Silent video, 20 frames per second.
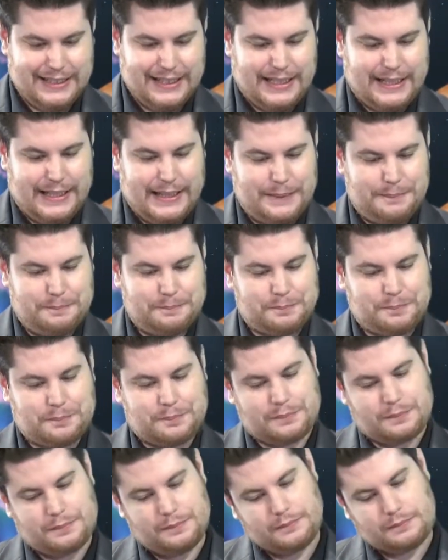Ähm,
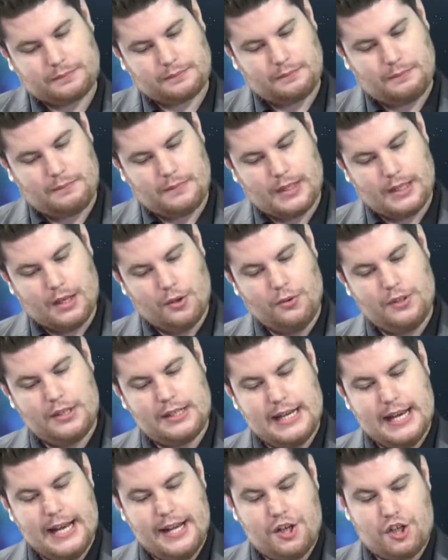und
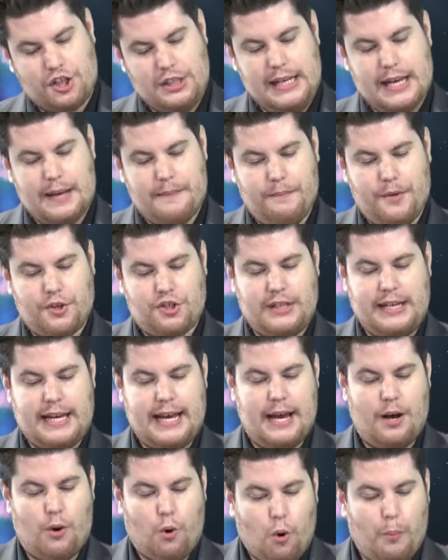ein Stier möchte ja
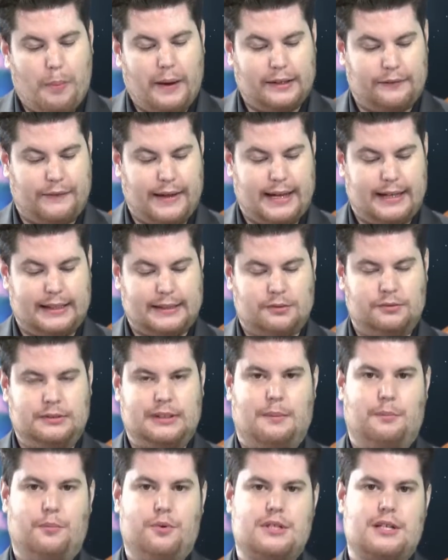erobert werden. Und da
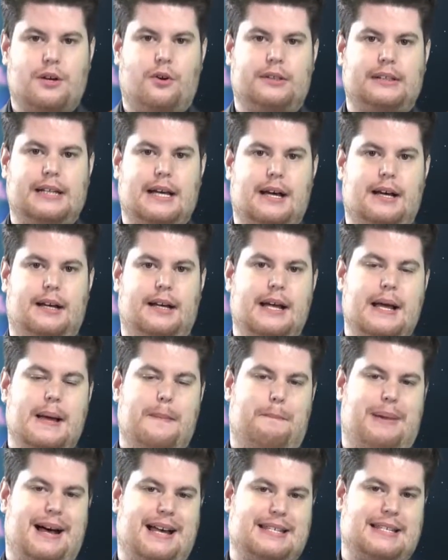muss auch der
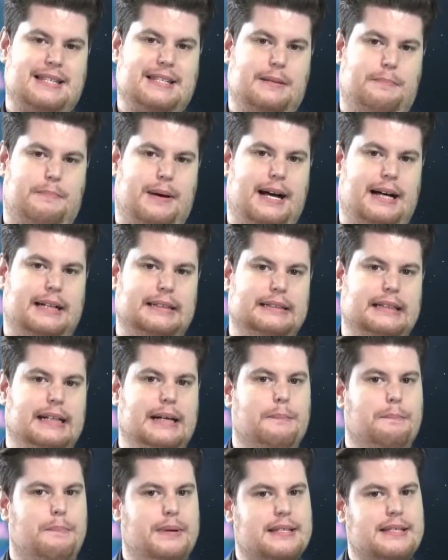passende Partner ein
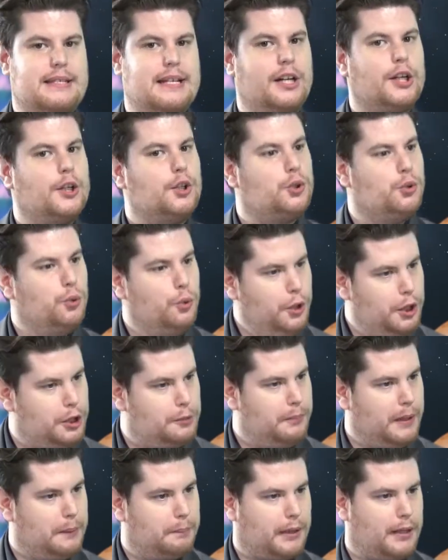bisschen Geduld
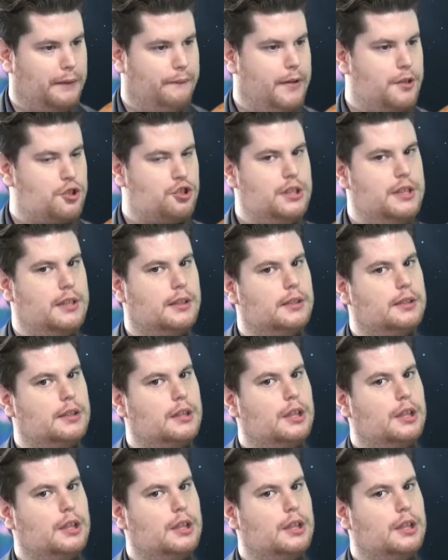mitbringen, weil Stiere,